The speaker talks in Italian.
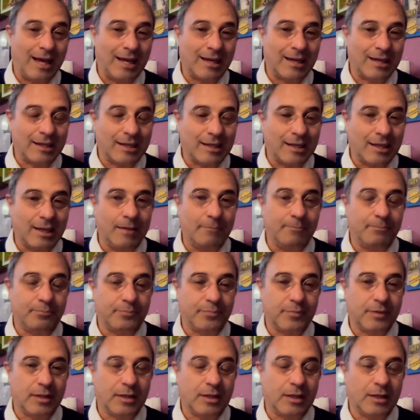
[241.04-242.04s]
anche
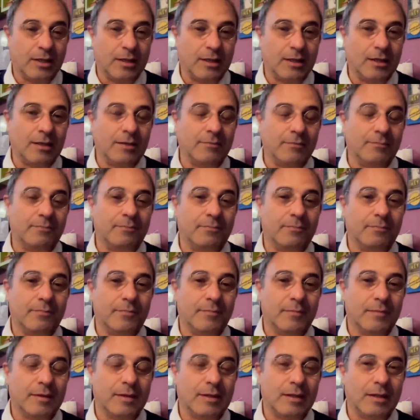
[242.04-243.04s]
eh,
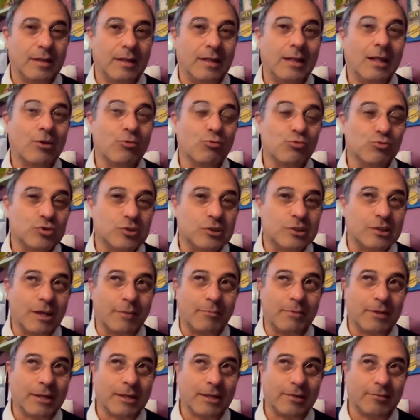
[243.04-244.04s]
la
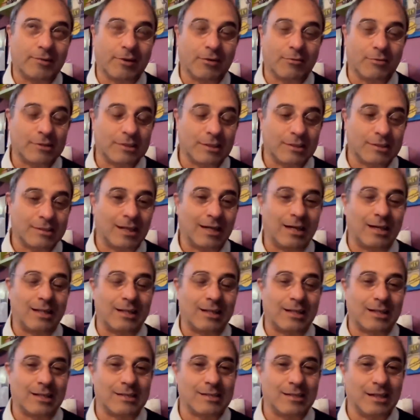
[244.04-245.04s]
Russia, perché c'è questa strana
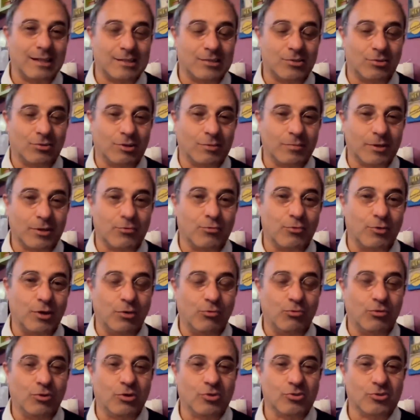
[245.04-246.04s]
traslazione per cui
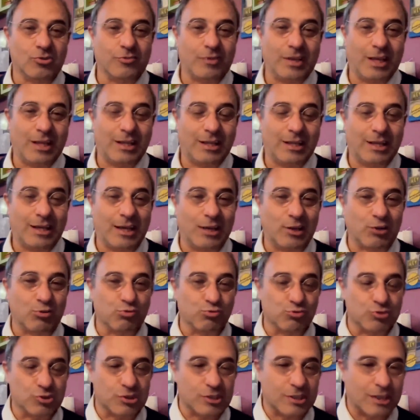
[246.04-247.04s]
l'Unione Sovietica è
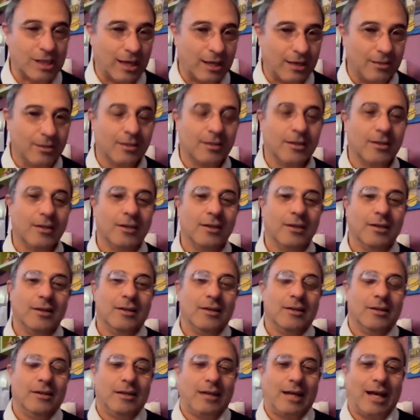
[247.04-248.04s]
Russia,
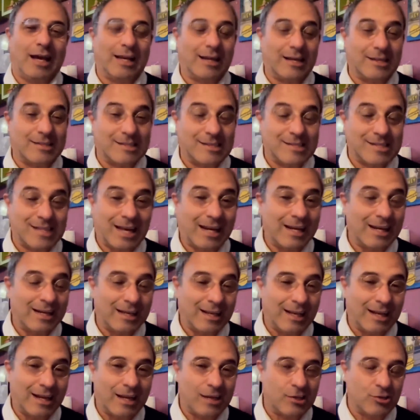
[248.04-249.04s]
anche se
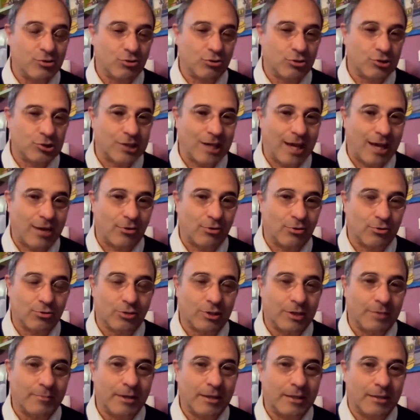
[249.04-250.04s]
Stalin era georgiano
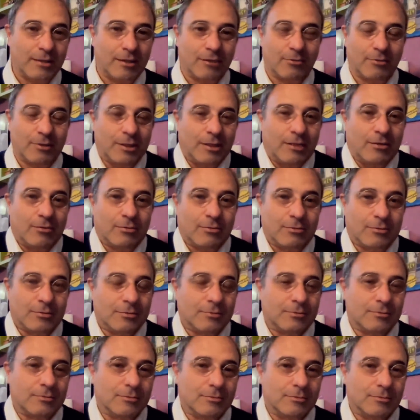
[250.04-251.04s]
notoriamente, quindi
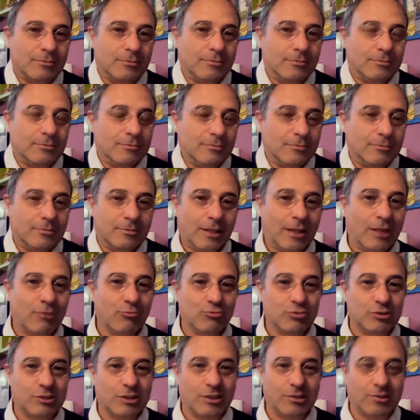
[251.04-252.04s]
non, la
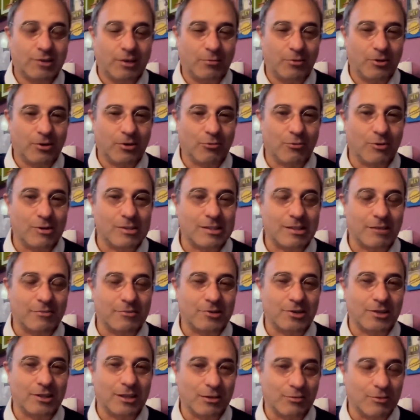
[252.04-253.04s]
Russia diciamo in questa
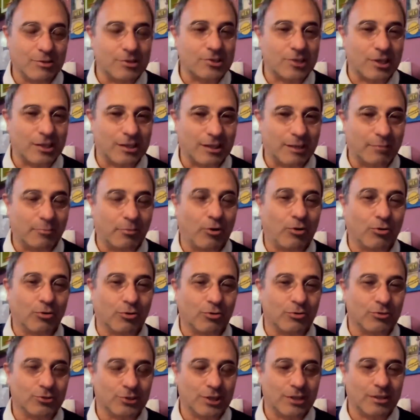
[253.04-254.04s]
vicenda qui c'entra
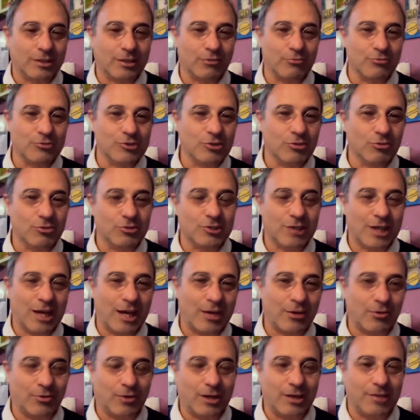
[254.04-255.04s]
poco, c'entra un
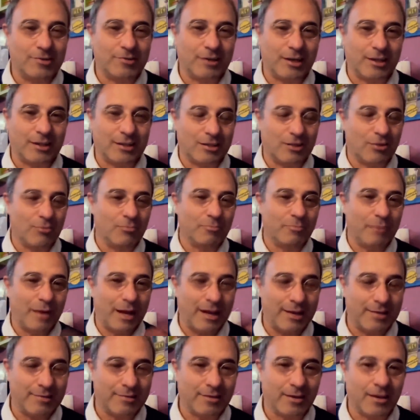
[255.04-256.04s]
georgiano e c'entra un
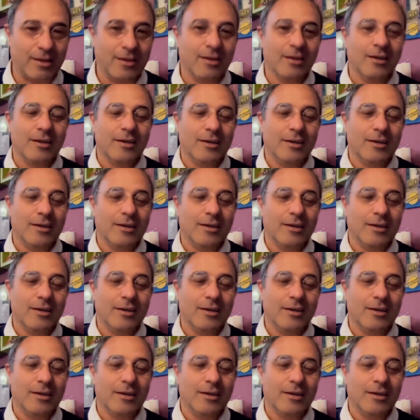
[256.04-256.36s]
paese